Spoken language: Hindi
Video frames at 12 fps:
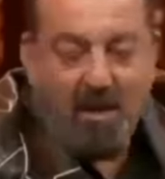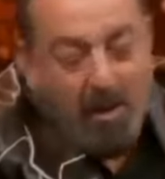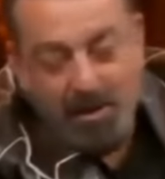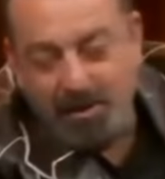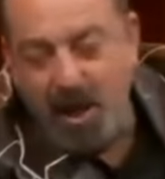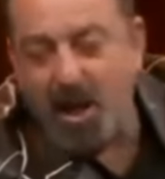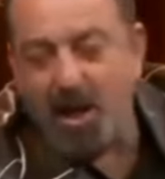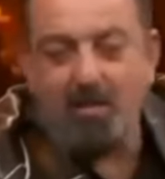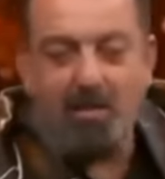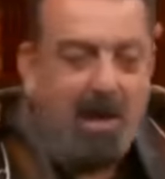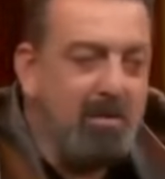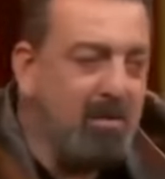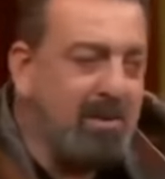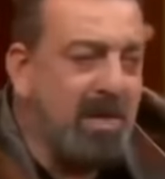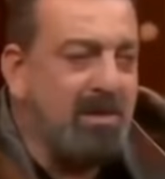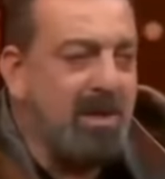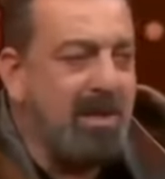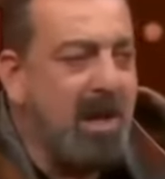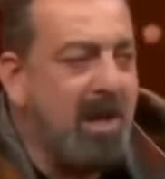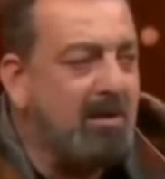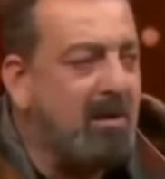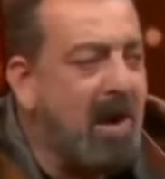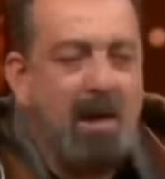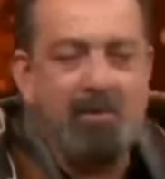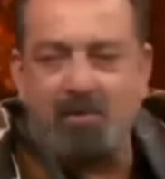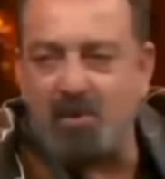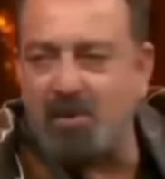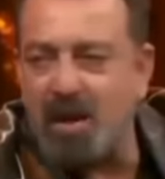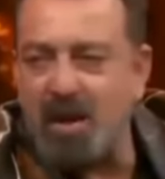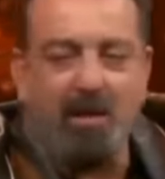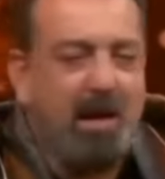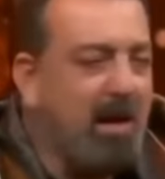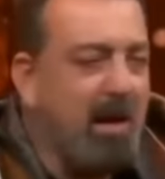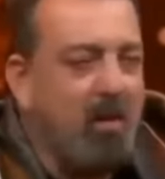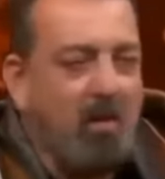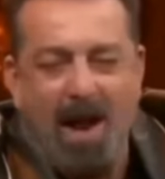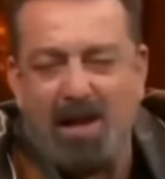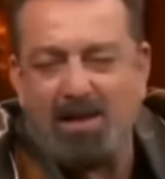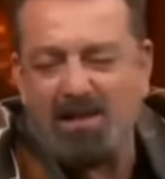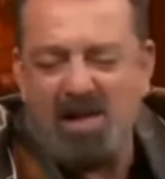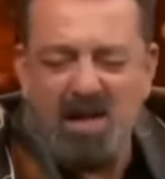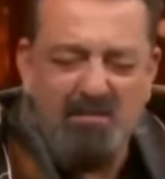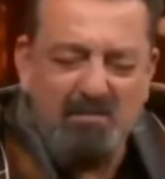नमस्कार मैं हूँ संजय दत्त और आप सुन रहे हैं रेडियो वाई सी